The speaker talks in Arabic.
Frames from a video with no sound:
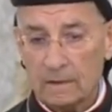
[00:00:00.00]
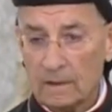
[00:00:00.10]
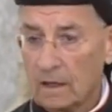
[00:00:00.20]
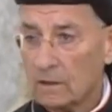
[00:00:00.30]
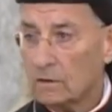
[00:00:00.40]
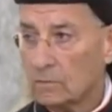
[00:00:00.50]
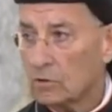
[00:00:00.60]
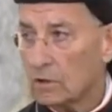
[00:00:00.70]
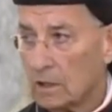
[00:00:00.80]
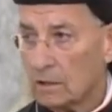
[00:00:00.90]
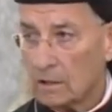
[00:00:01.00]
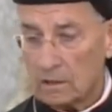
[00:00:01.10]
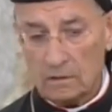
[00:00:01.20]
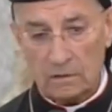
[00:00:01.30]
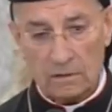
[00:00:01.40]
كل هالأمور هاي
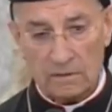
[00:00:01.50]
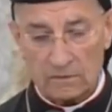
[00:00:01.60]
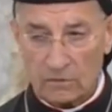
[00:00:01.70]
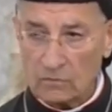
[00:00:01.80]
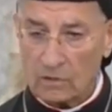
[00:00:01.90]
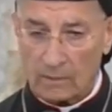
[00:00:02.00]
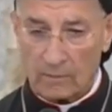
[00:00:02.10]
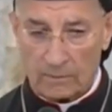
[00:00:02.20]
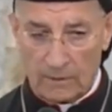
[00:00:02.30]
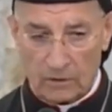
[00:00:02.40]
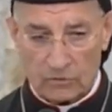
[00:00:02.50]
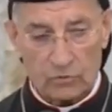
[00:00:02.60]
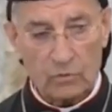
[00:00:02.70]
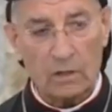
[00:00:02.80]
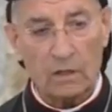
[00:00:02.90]
اللي الناس كلهم عم
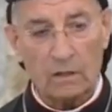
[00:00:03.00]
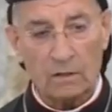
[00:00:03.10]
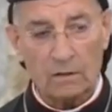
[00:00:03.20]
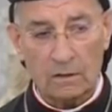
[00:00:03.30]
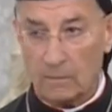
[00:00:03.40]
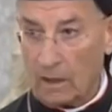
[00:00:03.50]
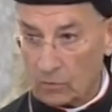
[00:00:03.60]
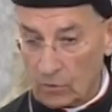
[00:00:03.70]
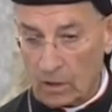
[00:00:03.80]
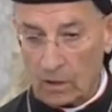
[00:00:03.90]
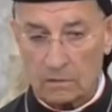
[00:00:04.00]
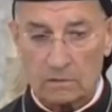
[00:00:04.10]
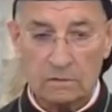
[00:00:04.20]
بيعيشوها المحروقات